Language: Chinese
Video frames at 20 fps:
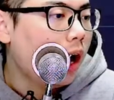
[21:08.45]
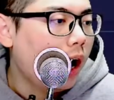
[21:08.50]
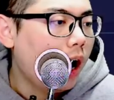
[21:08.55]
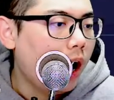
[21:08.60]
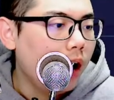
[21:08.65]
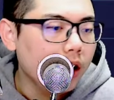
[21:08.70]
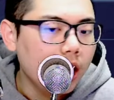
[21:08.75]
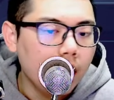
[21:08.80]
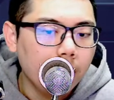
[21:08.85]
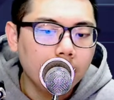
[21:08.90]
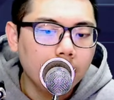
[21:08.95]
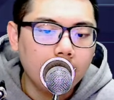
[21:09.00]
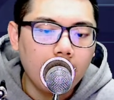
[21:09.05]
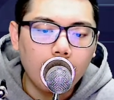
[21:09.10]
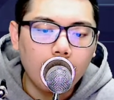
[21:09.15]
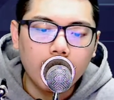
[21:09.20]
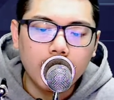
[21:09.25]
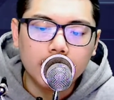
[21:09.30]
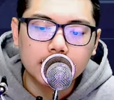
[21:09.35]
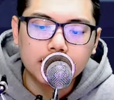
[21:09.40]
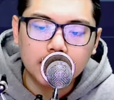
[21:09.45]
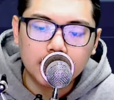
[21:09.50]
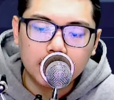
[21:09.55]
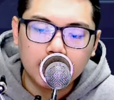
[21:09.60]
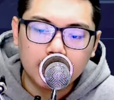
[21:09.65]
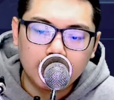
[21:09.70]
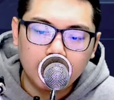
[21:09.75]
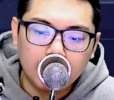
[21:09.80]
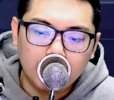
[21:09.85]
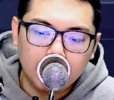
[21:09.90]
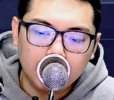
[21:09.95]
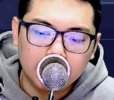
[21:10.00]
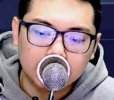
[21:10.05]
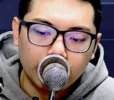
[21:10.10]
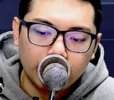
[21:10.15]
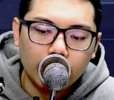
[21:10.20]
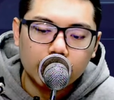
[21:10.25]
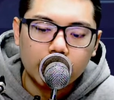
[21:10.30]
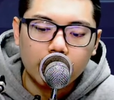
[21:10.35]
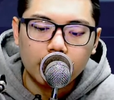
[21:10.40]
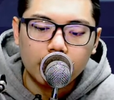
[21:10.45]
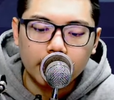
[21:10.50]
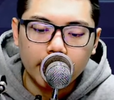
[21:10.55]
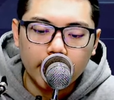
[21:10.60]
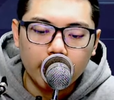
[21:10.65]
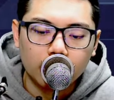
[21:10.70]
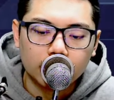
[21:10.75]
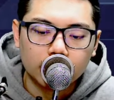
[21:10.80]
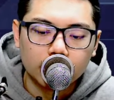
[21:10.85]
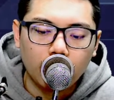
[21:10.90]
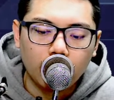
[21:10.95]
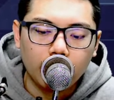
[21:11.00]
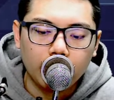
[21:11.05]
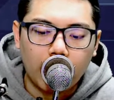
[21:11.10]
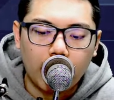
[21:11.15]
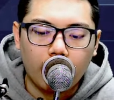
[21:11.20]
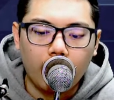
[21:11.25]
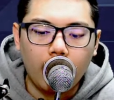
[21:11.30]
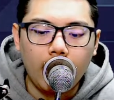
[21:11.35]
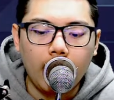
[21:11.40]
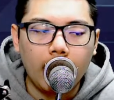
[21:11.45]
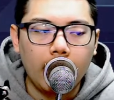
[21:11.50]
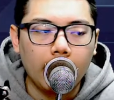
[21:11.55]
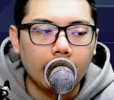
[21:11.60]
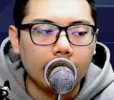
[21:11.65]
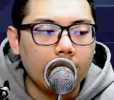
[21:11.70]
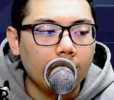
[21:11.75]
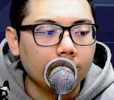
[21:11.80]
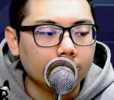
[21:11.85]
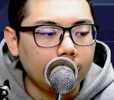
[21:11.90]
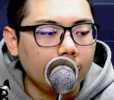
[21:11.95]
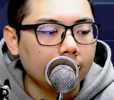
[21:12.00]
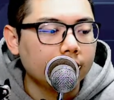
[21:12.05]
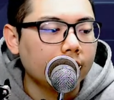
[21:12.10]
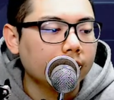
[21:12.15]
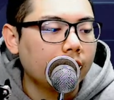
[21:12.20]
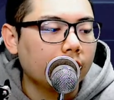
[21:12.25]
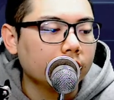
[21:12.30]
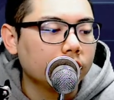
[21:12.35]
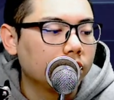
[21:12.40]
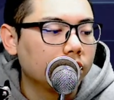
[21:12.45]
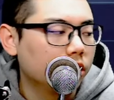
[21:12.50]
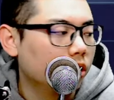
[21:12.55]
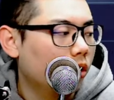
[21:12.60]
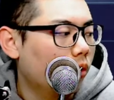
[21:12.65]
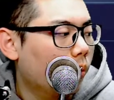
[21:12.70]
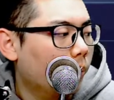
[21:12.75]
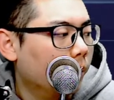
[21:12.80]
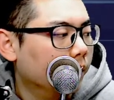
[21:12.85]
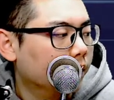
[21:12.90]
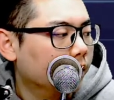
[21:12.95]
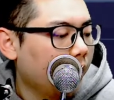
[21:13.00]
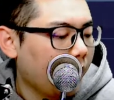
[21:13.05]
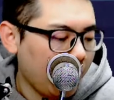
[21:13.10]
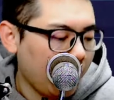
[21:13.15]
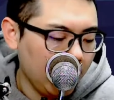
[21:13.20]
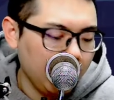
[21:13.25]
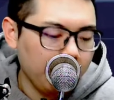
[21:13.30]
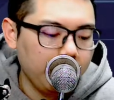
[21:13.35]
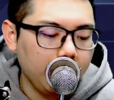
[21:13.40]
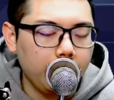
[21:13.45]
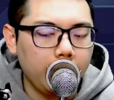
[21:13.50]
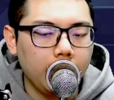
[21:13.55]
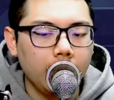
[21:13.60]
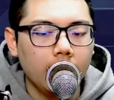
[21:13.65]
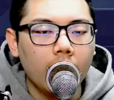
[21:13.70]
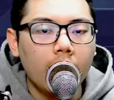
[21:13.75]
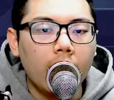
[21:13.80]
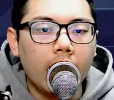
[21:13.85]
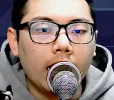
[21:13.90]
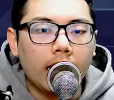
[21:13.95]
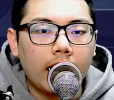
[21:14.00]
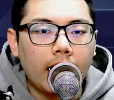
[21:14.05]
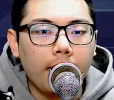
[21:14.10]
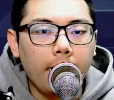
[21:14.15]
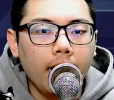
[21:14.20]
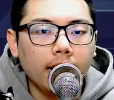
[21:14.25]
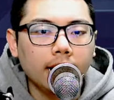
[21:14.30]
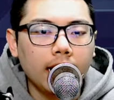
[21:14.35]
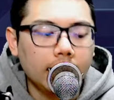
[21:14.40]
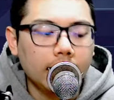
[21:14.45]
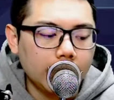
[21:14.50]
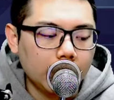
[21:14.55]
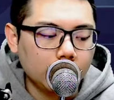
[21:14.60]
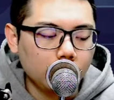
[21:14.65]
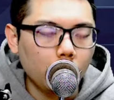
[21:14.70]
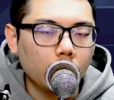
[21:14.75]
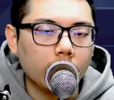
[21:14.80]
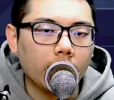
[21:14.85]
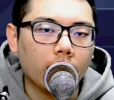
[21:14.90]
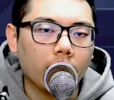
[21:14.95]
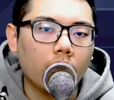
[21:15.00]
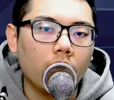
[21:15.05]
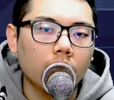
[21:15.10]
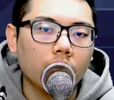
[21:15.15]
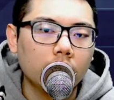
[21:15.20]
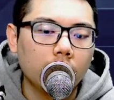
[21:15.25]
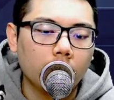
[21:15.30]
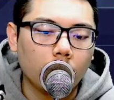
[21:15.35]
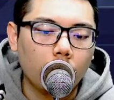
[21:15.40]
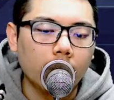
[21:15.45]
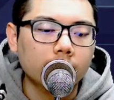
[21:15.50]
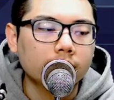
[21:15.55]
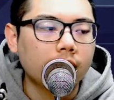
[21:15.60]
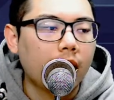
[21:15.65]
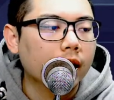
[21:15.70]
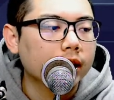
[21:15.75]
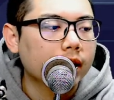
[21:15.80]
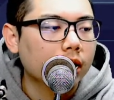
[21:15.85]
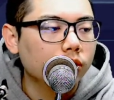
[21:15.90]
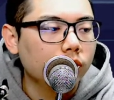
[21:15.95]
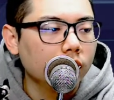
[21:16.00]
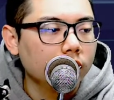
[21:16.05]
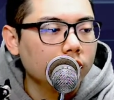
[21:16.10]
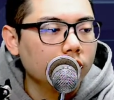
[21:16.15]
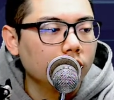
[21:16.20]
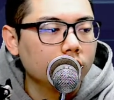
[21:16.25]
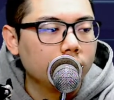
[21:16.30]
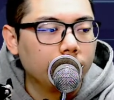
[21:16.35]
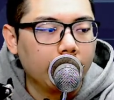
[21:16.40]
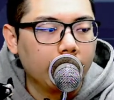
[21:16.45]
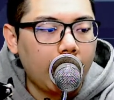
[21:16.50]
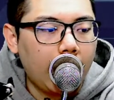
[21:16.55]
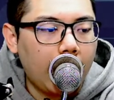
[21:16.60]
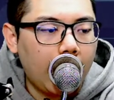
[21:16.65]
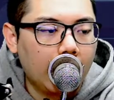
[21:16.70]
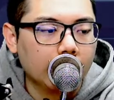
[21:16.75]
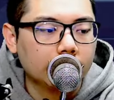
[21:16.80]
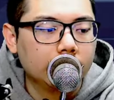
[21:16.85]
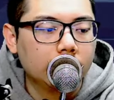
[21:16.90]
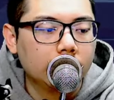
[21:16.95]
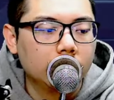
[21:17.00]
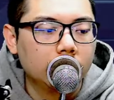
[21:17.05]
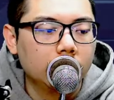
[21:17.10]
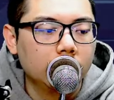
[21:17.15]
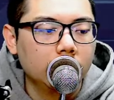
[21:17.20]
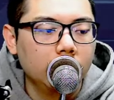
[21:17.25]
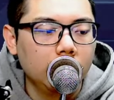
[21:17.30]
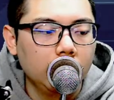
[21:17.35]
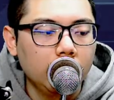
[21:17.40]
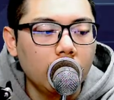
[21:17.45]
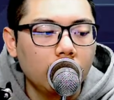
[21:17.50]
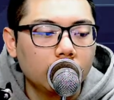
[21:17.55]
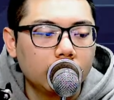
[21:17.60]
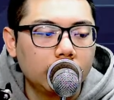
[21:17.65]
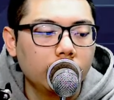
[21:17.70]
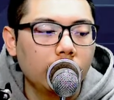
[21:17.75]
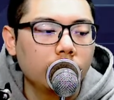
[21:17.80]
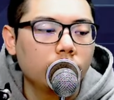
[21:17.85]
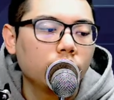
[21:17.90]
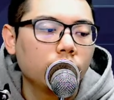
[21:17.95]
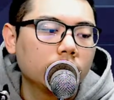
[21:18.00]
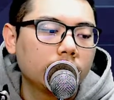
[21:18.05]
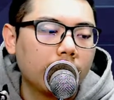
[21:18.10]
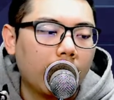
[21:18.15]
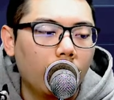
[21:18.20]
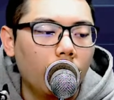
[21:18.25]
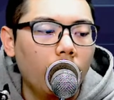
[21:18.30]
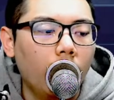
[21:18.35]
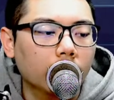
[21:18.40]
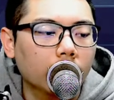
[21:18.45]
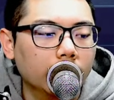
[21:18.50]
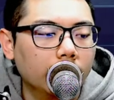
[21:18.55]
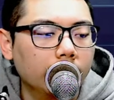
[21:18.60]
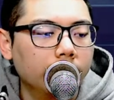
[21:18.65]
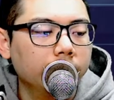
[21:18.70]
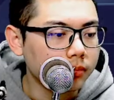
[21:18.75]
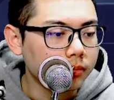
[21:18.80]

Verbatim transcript: 好，那我们看完了这个呃策略交易的内容之后，我们赶快来一样带大家使用我们的 A P P 来帮大家做点功课，观察一下最近有什么样的行情是你有机会去做掌握的。